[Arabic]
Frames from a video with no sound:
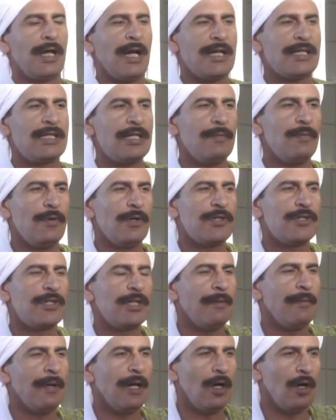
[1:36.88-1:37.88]
حسيبه
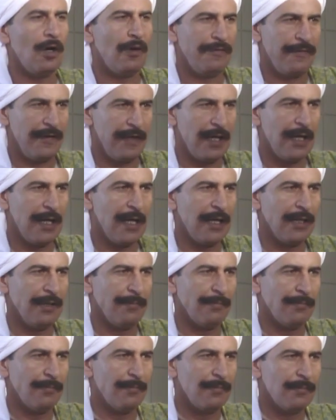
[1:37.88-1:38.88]
يشتمها يا وفيه هانم
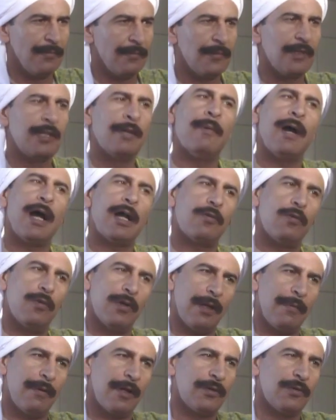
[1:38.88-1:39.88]
دي
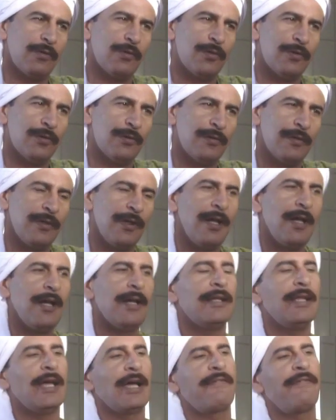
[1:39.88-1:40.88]
معقوله برضو
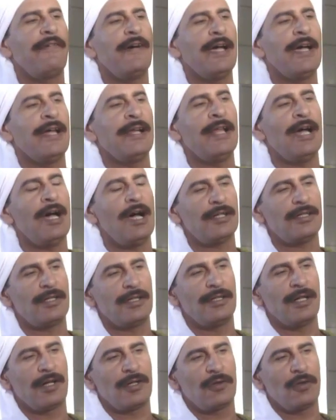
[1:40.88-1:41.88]
ده كفايه انها اخت
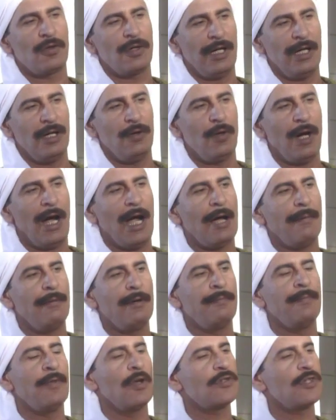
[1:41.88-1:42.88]
الدكتور علوي
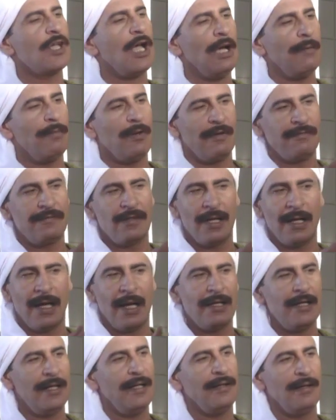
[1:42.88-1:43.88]
حبيبنا وصاحب الافضال
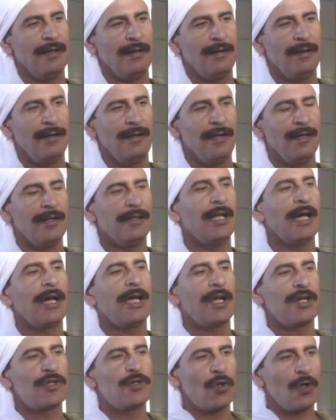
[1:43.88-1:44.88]
علينا ده
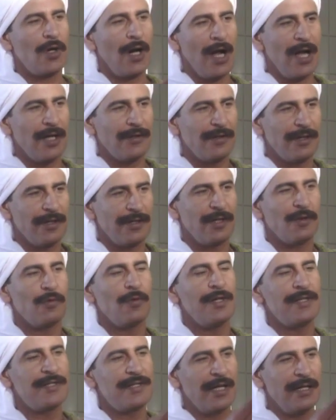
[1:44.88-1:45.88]
غير زوج حضرتك
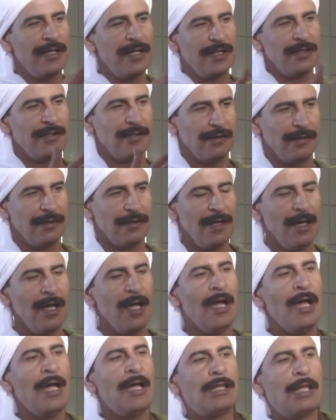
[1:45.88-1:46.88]
وانسانيتك
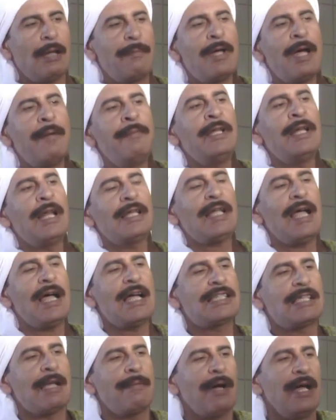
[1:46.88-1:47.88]
طب يمين
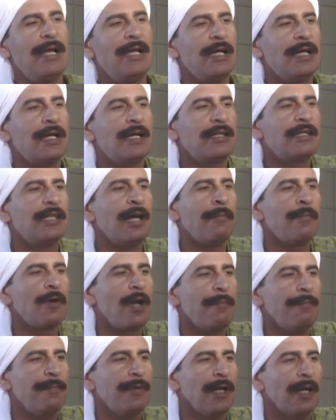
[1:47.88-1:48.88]
اتحاسب عليه قدام
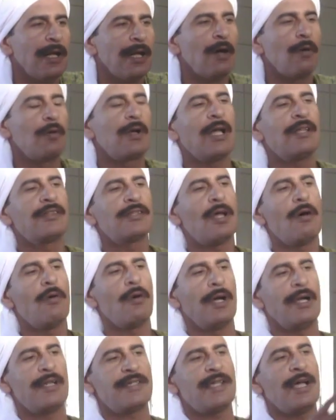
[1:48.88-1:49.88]
ربنا لو كان
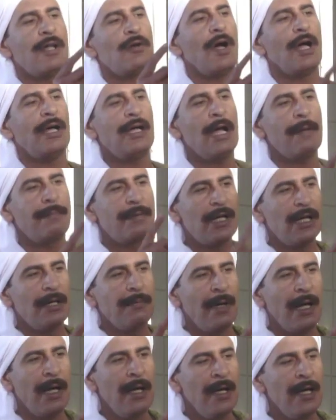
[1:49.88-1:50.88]
طول لسانه عليها
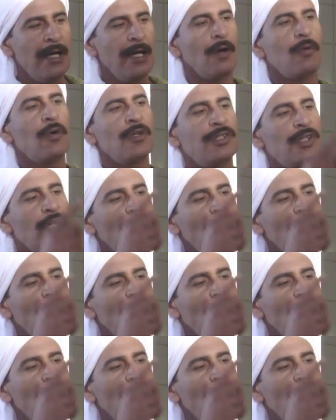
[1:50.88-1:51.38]
بكلمه لكنت